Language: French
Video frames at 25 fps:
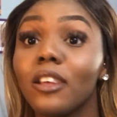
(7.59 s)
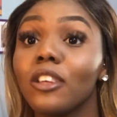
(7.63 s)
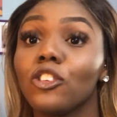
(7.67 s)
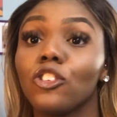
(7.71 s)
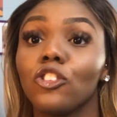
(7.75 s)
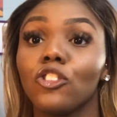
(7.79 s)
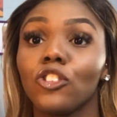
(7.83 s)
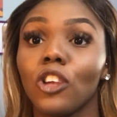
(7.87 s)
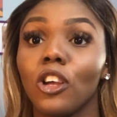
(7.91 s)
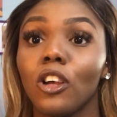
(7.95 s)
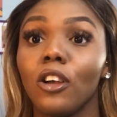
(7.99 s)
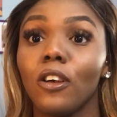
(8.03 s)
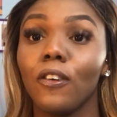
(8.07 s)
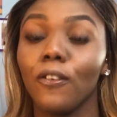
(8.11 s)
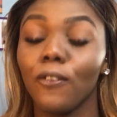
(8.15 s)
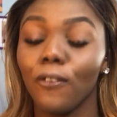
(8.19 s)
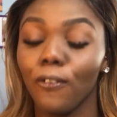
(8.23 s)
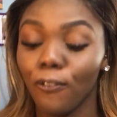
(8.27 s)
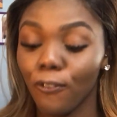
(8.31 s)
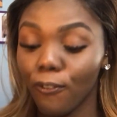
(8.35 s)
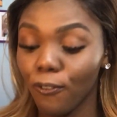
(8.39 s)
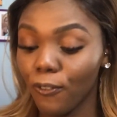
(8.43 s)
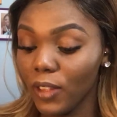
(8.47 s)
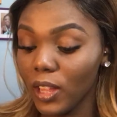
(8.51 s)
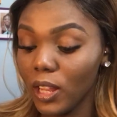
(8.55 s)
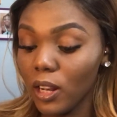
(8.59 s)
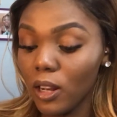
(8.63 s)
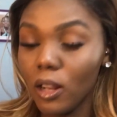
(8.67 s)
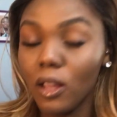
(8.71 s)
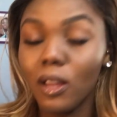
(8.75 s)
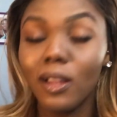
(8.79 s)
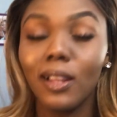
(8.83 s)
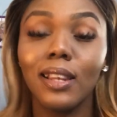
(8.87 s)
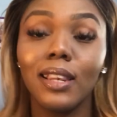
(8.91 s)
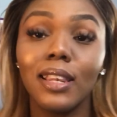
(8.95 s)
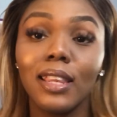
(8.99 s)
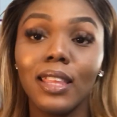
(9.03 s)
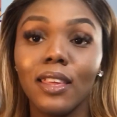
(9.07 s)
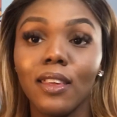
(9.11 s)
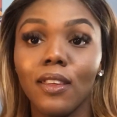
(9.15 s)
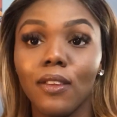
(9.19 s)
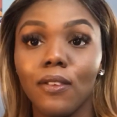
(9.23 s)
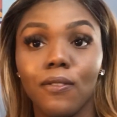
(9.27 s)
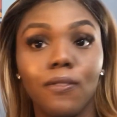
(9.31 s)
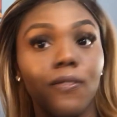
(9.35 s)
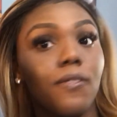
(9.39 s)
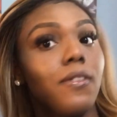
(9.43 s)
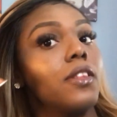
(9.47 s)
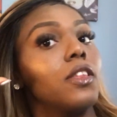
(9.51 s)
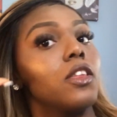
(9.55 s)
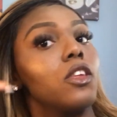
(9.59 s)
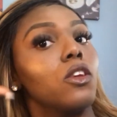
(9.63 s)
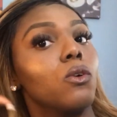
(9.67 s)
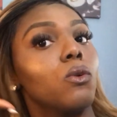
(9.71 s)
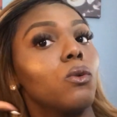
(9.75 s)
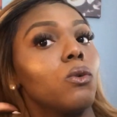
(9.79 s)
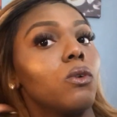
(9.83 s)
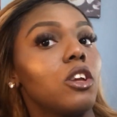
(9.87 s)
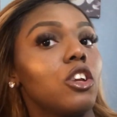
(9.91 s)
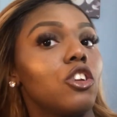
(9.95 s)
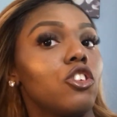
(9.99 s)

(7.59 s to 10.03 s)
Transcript: j'en file les vidéos